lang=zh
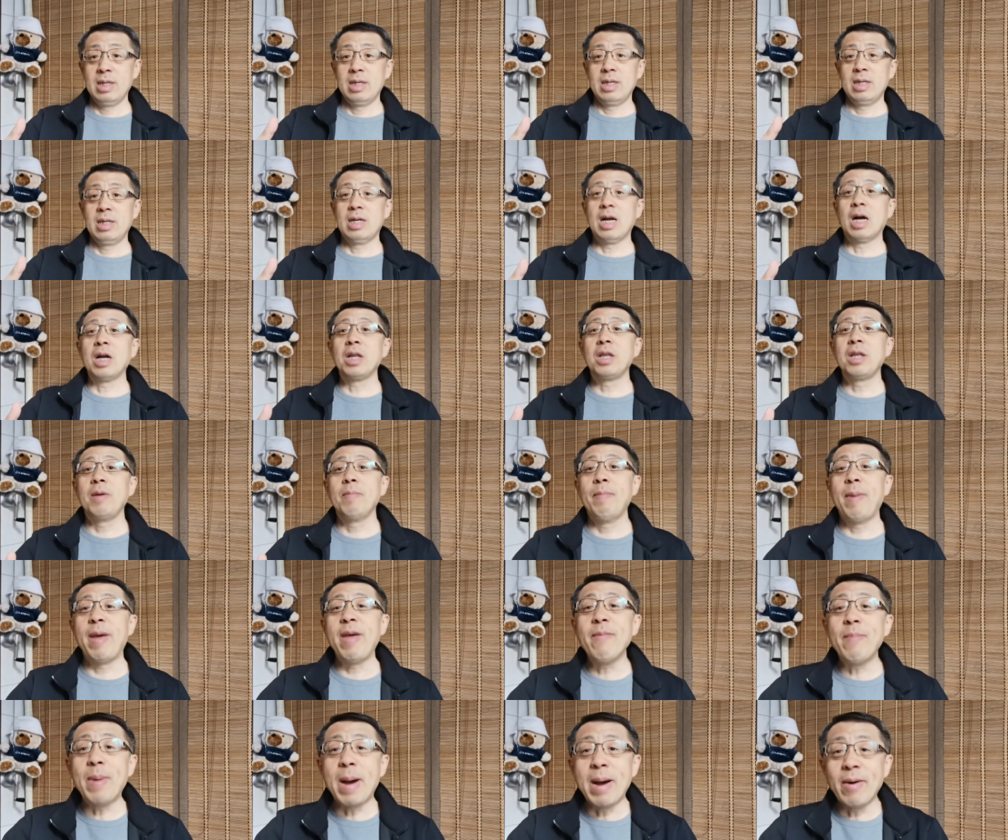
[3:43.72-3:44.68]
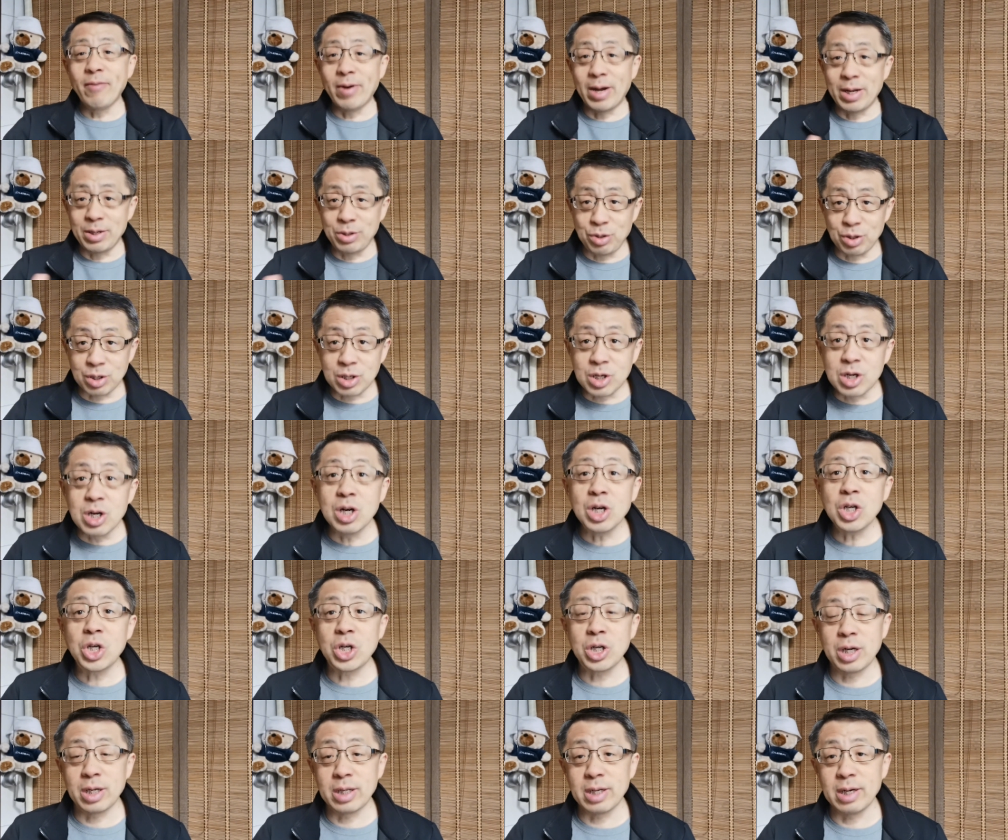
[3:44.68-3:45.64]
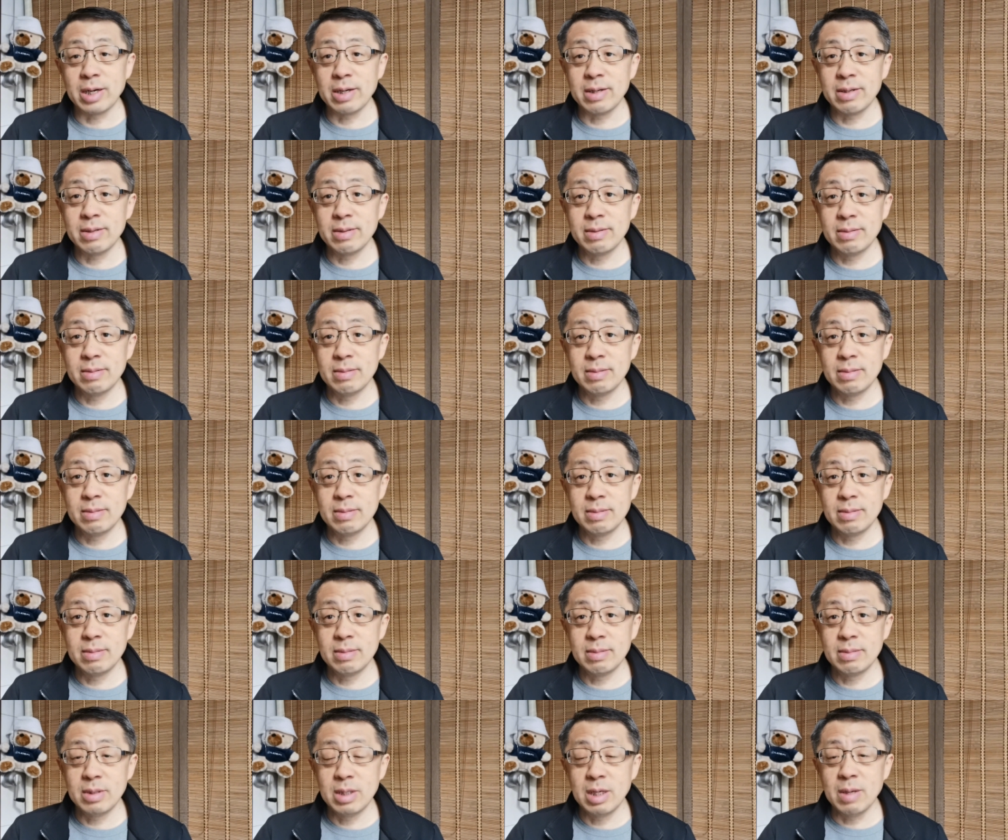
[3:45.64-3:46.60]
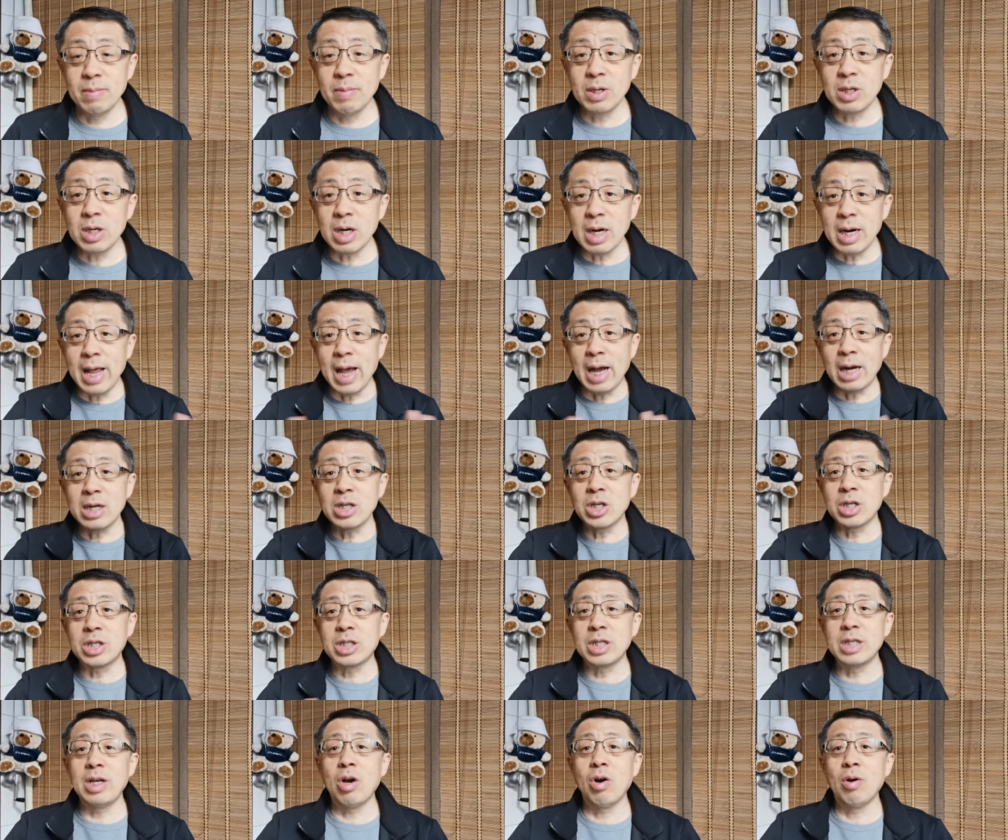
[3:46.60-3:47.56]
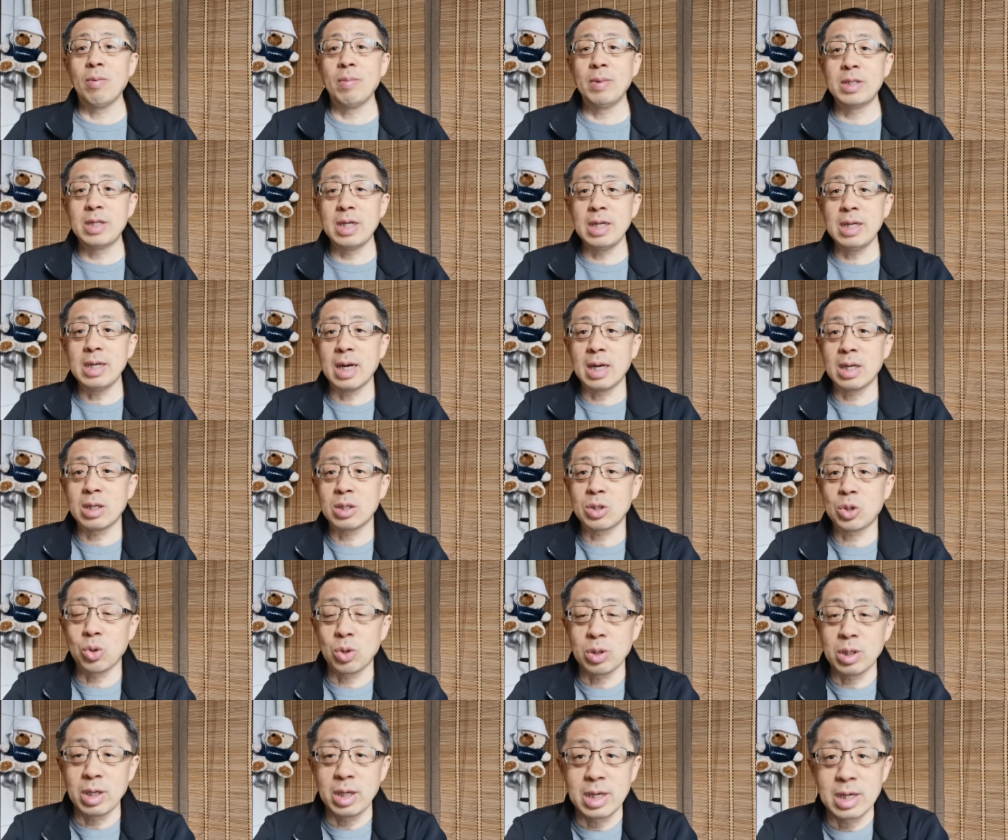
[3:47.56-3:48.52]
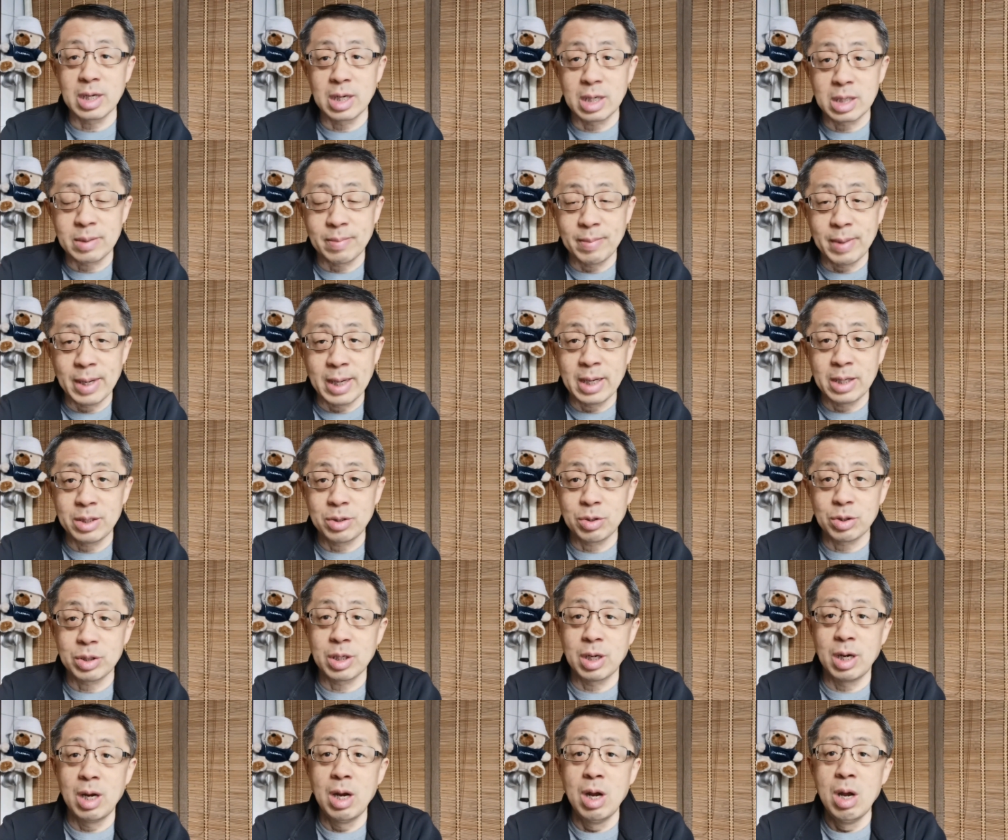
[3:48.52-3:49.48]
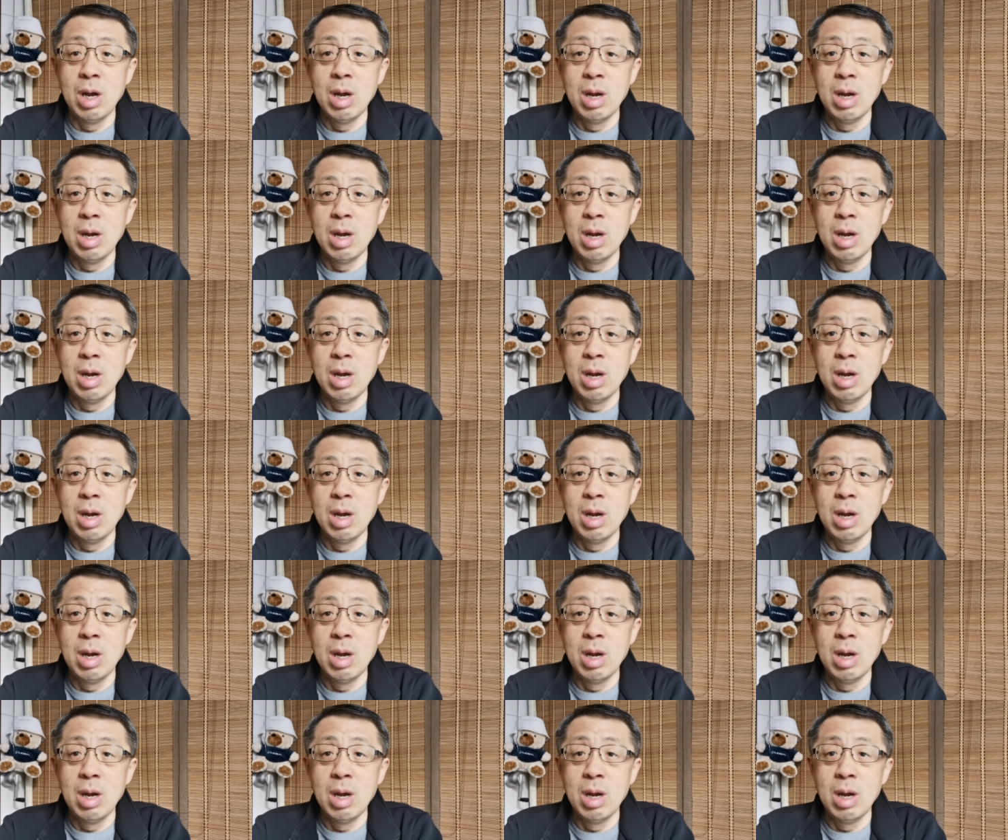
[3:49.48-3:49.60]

让你没办法去割舍的。那么这两者之间，我们经常说的一个什么呢？就是。